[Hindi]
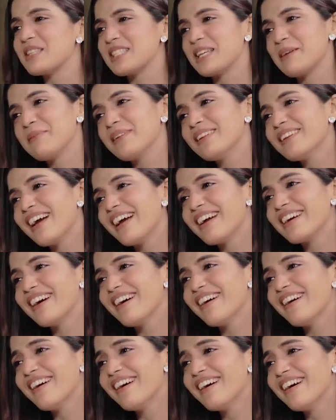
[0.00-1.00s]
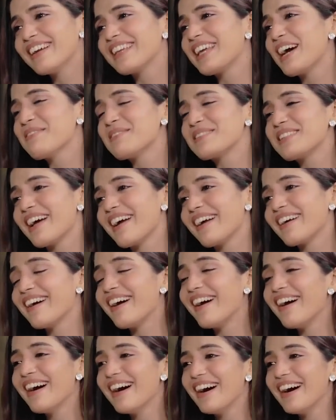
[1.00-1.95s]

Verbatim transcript: मज़ा भी नहीं आएगा क्या मज़ा आएगा और